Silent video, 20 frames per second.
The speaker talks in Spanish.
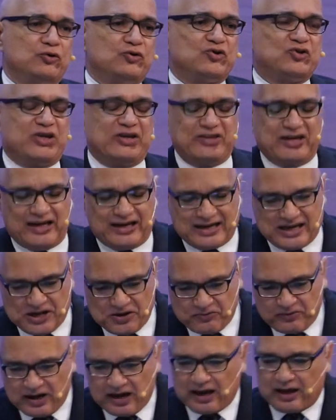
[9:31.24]
se
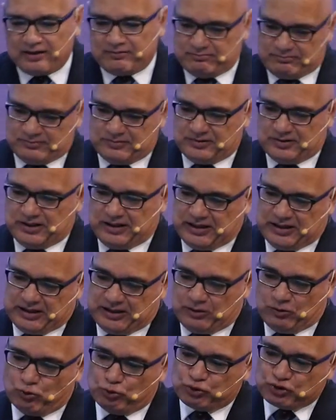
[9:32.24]
deriva
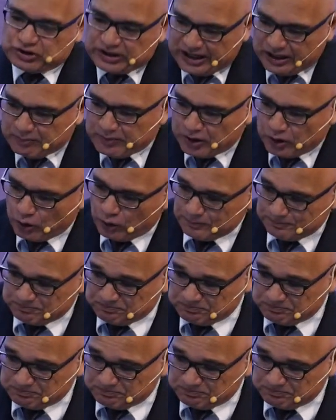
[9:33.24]
de un término